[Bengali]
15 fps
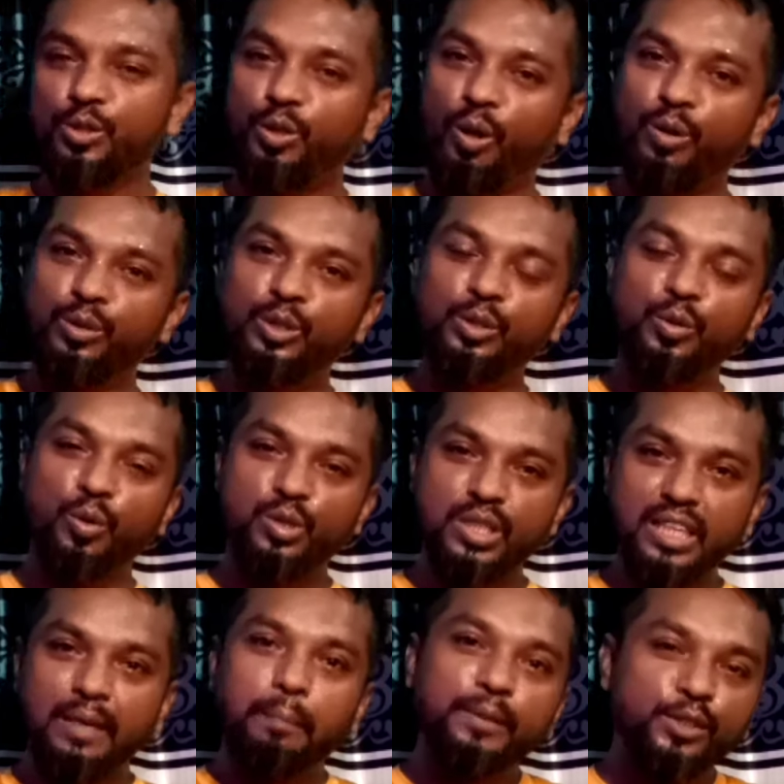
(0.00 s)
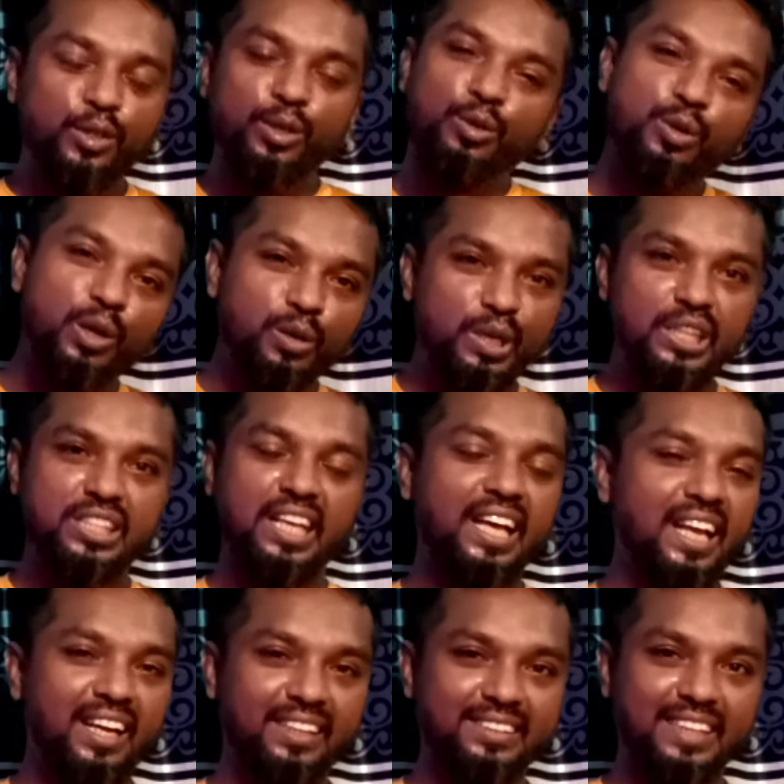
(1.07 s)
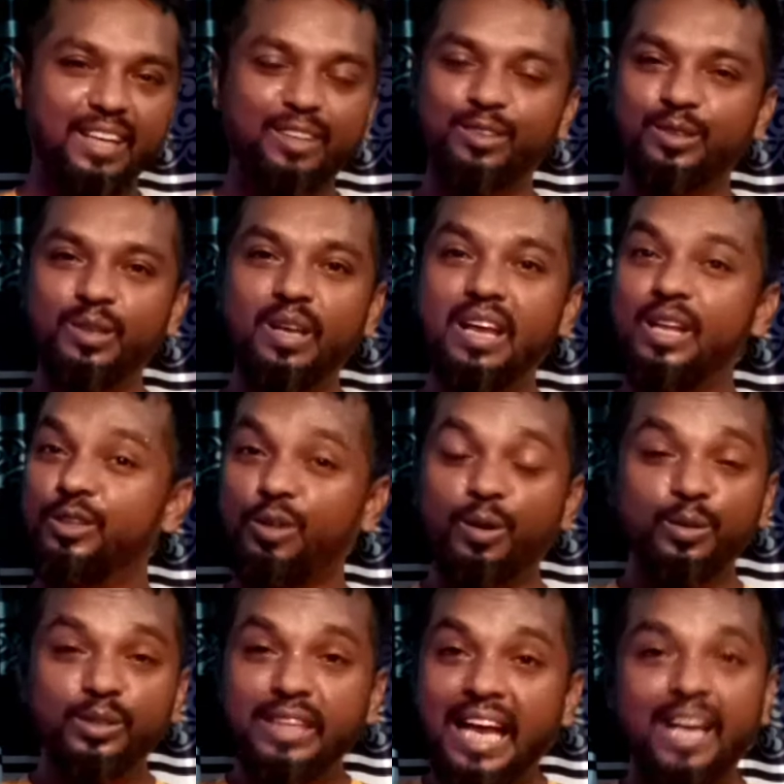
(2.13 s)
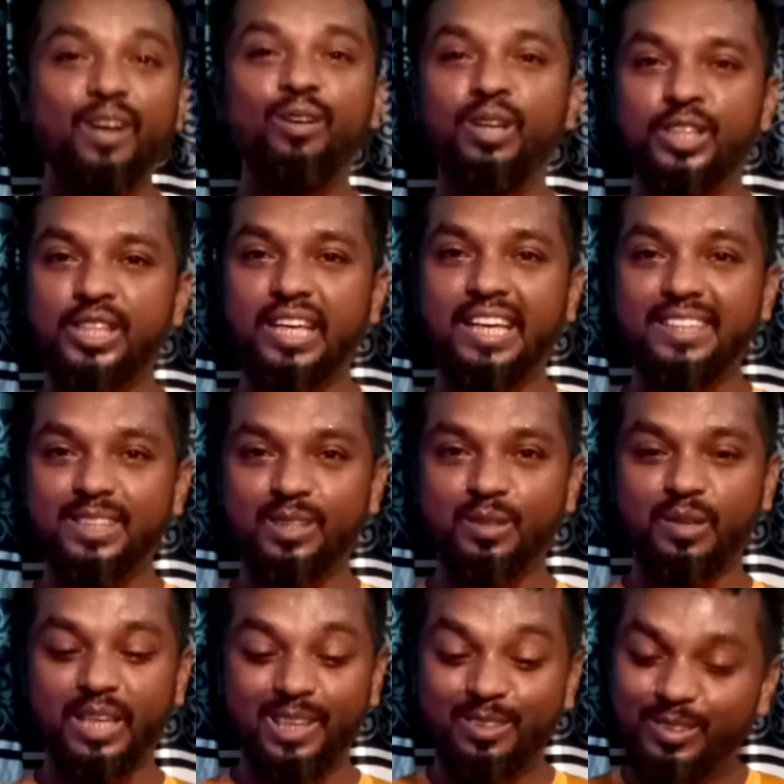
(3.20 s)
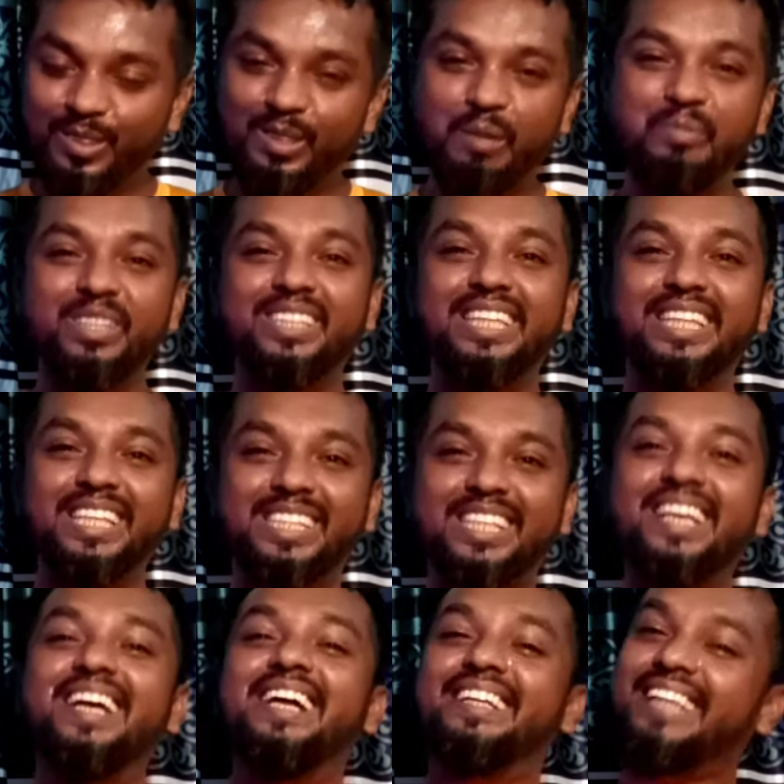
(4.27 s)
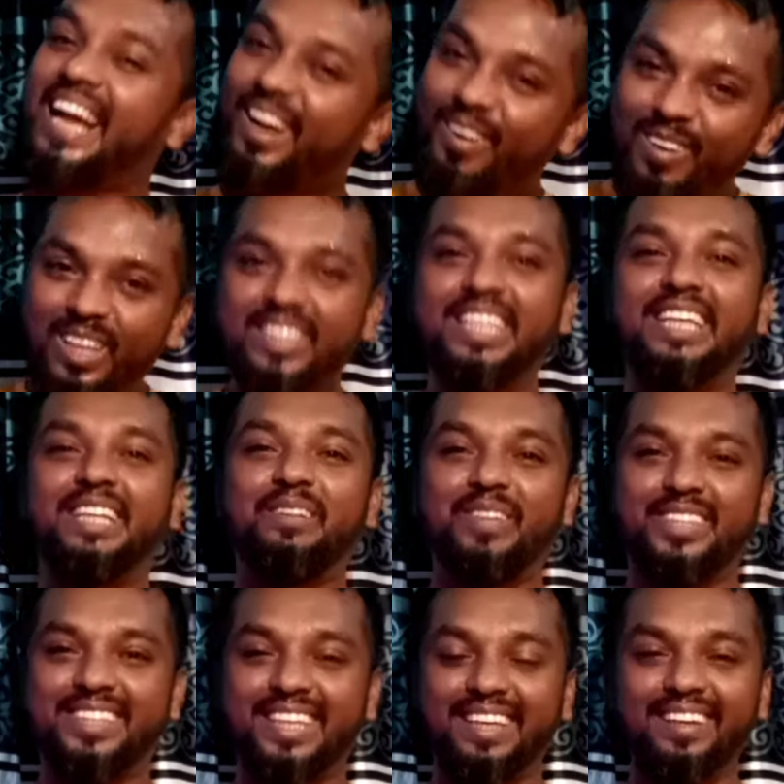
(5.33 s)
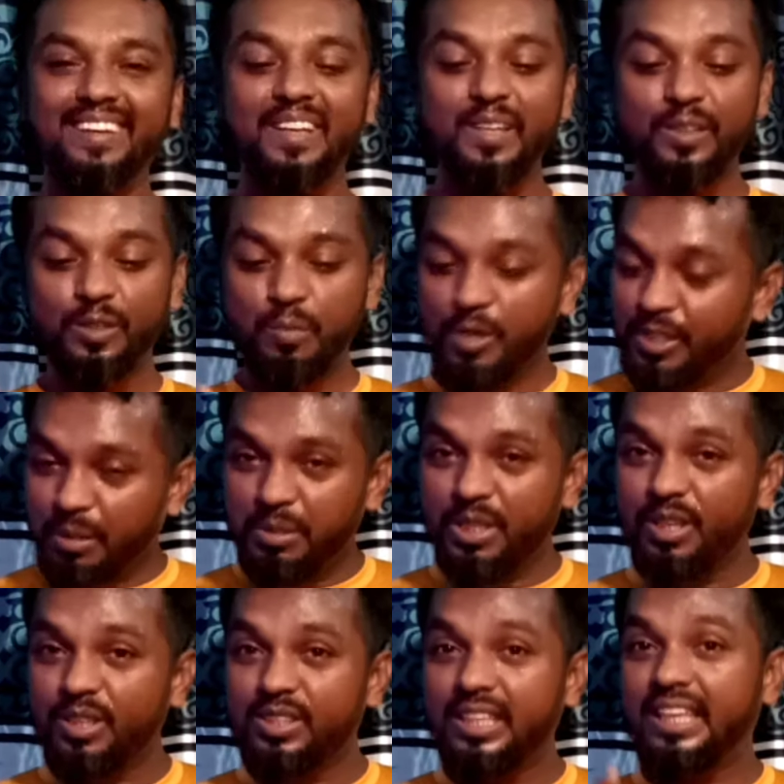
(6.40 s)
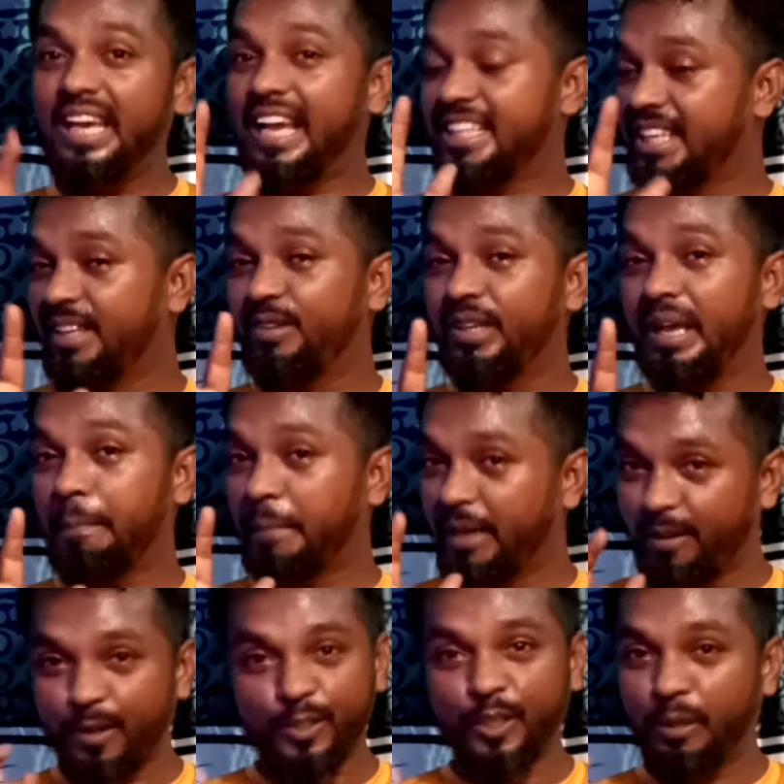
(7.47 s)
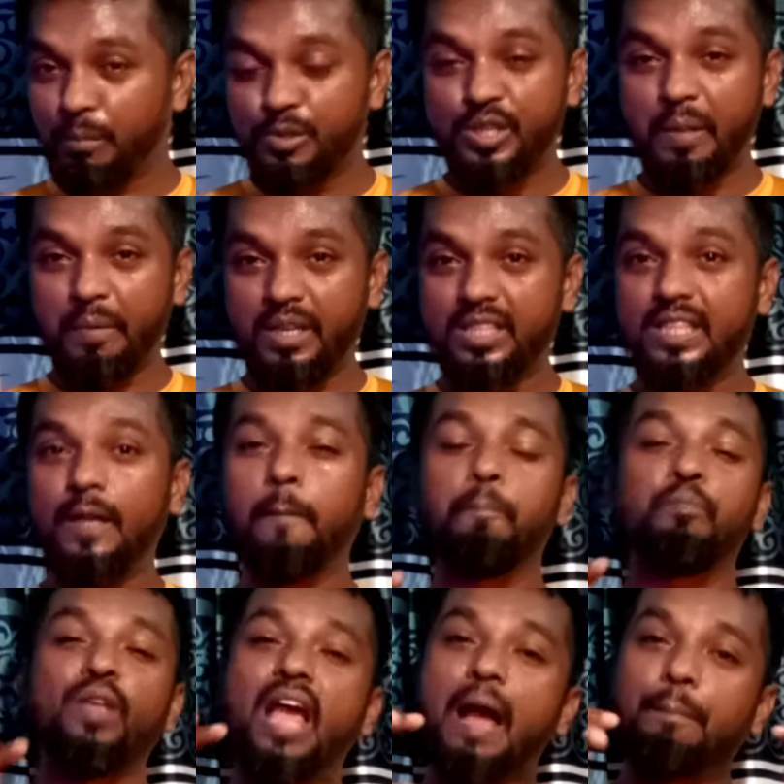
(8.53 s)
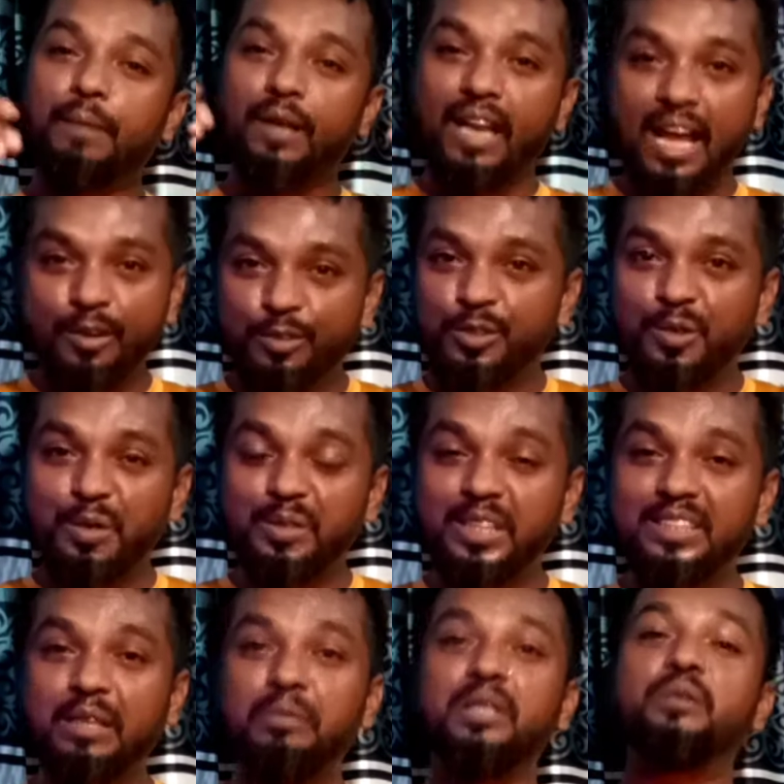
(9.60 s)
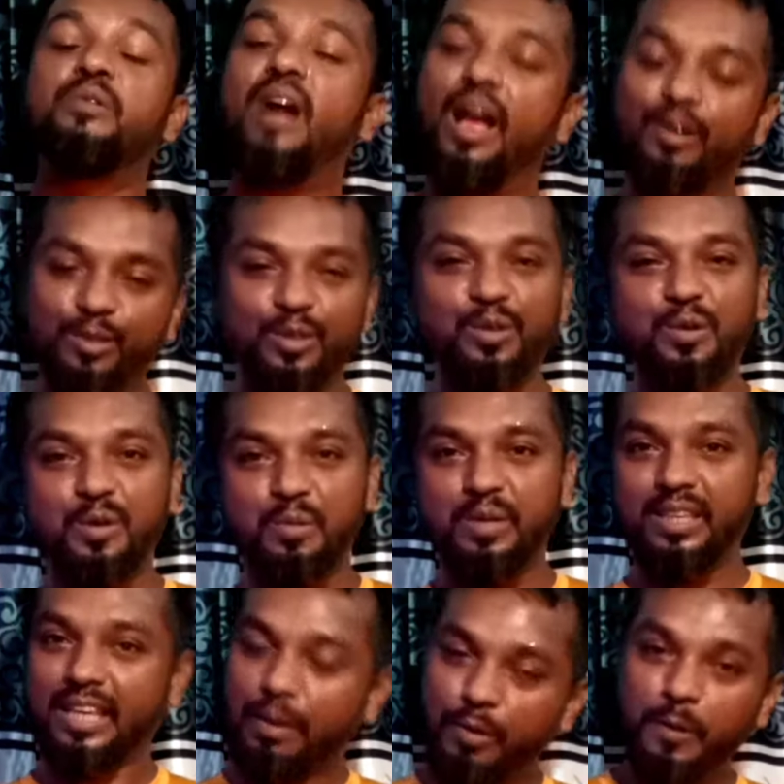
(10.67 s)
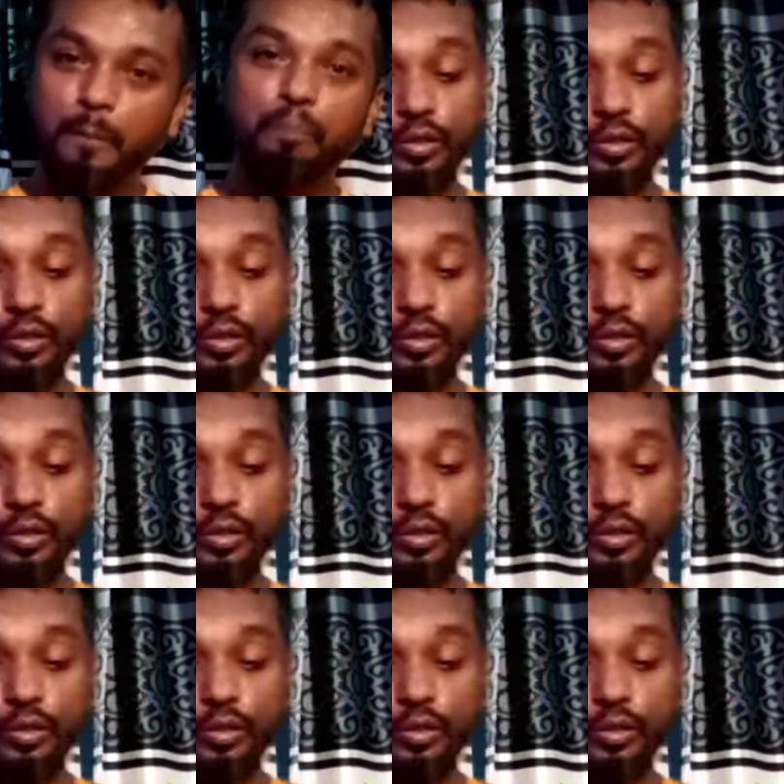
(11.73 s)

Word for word: তখন কিন্তু ওস্তাদের পিছনে ঘুরে ঘুরে শেখা লাগছে এখন তখন টাকা হলে শেখা যেত না এখন কিন্তু আপনি জিনিস টাকা হলেই শিখতে পাচ্ছেন তোমাদের বিষয় হচ্ছে কি আশা করি আপনারা কথাটা বুঝতে পেরেছেন আপনারা আনন্দ করতে যাবেন এবং আনন্দ করবেন কেমন